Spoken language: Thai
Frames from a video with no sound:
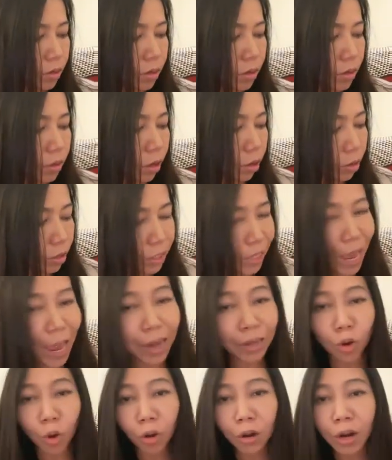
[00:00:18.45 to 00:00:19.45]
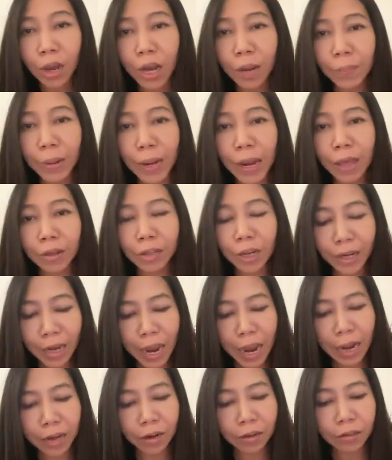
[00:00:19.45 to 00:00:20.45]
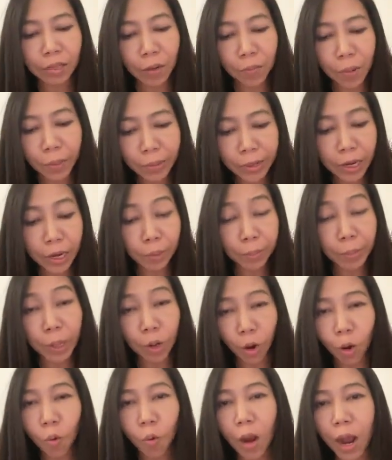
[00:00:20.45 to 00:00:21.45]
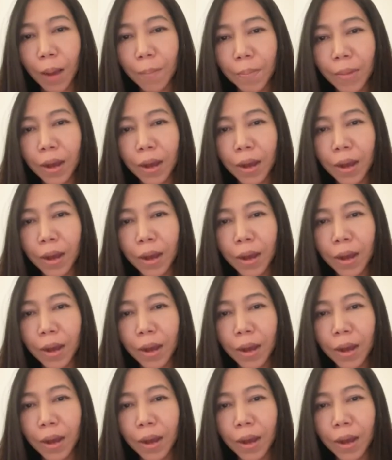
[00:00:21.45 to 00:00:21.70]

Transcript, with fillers: แล้วก็แจ้งยกเลิกไปแล้วตั้งนานนะ แต่ว่ามันยังมีข้อความ